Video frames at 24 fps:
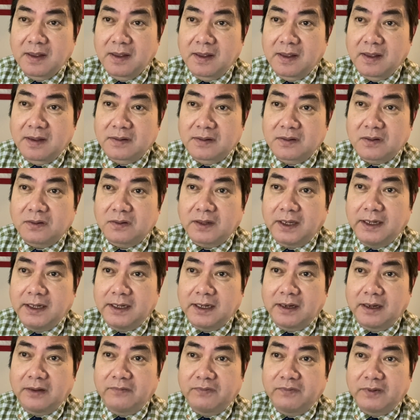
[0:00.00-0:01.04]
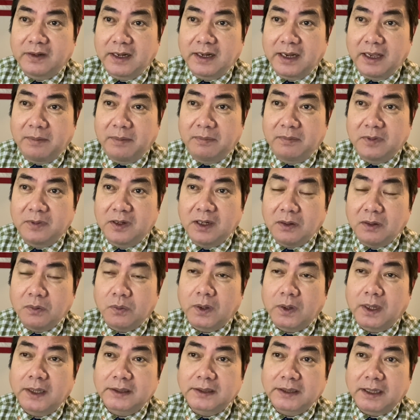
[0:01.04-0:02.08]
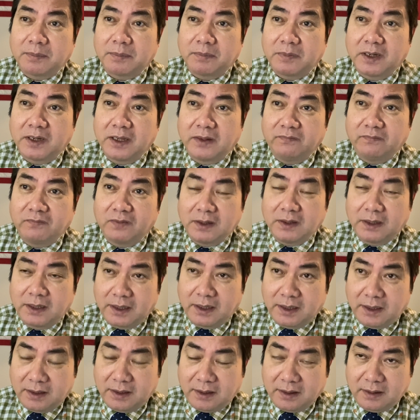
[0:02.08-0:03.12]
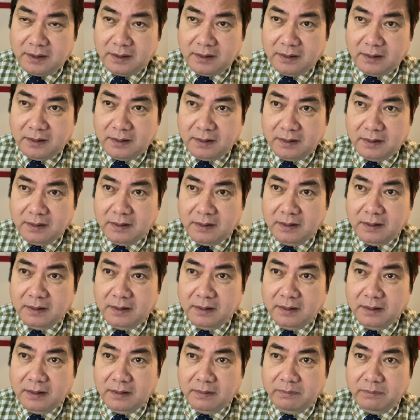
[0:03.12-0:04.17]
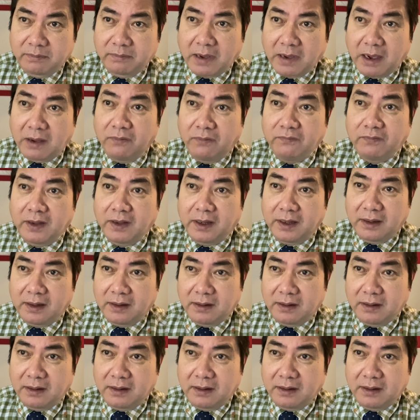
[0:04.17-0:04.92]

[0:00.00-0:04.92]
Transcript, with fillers: cho thấy rằng là Việt Nam rất quan tâm đến vấn đề bảo vệ